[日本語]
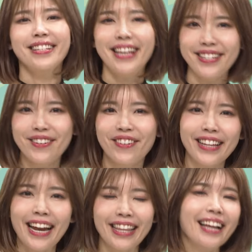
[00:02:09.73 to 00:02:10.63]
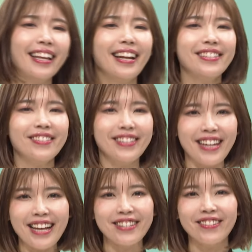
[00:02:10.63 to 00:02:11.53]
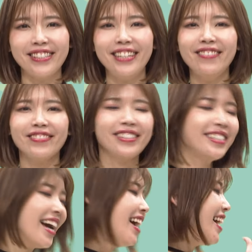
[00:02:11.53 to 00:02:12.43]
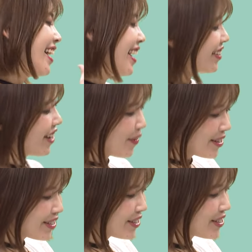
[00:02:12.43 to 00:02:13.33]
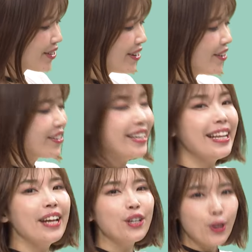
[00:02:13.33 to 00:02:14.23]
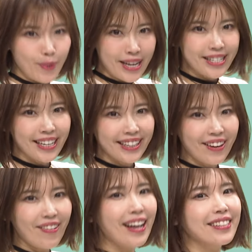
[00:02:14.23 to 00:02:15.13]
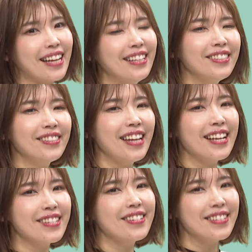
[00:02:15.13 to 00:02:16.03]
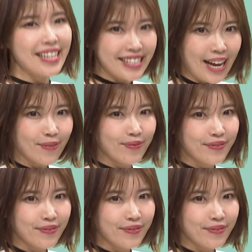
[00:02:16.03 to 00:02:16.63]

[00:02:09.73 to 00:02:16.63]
先週行われたななじゅうにレースのうち、じゃーん、コラボ指数上位ろくい以内の組み合わせだったのはさんじゅうレースでした。